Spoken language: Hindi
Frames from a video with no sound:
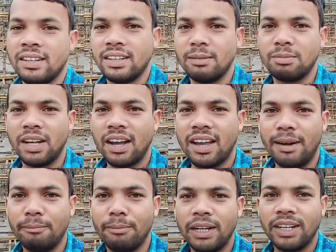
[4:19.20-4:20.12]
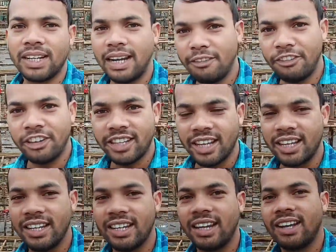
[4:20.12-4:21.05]
तब तक कंप्लीट के लेवल तक
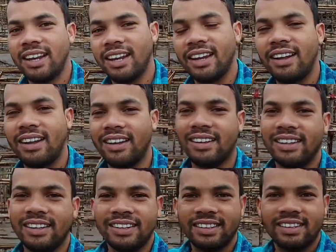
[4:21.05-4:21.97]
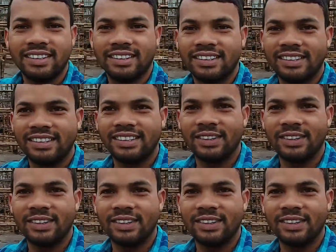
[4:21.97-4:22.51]
क्या रहेगा ना ये